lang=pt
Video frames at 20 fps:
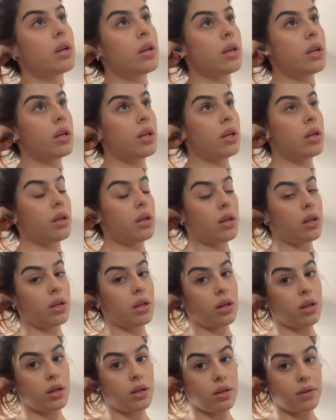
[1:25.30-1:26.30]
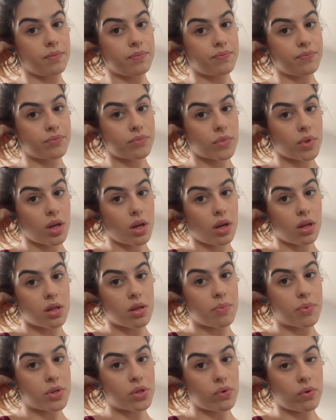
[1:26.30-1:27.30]
E
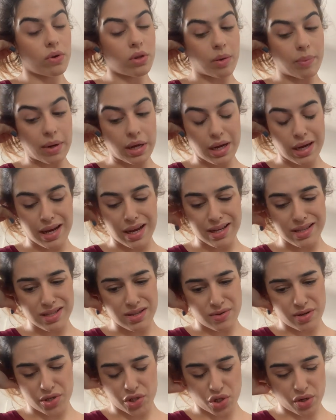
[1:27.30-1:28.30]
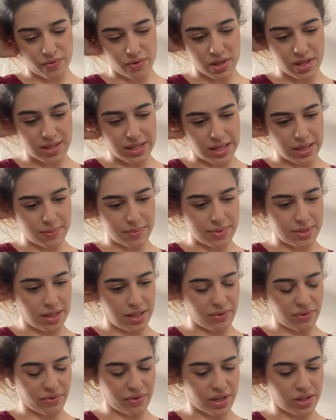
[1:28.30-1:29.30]
depois eu vou voltar pra casa, eu acho que eu vou descer na
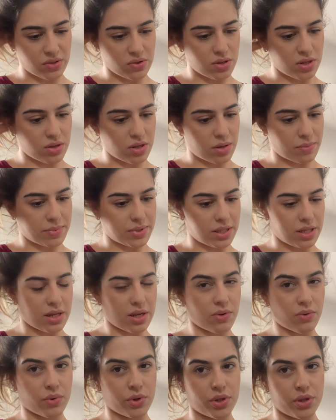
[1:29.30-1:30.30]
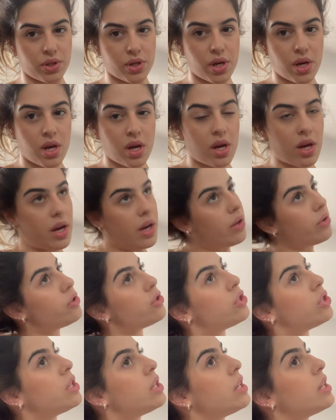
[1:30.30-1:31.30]
piscina, vou ficar estudando na piscina hoje. Eu
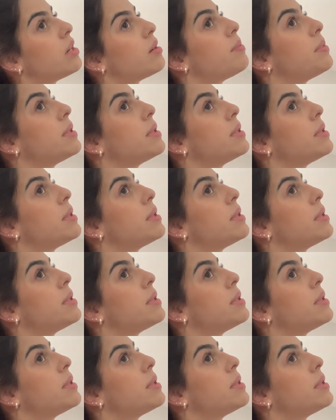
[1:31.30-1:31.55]
tinha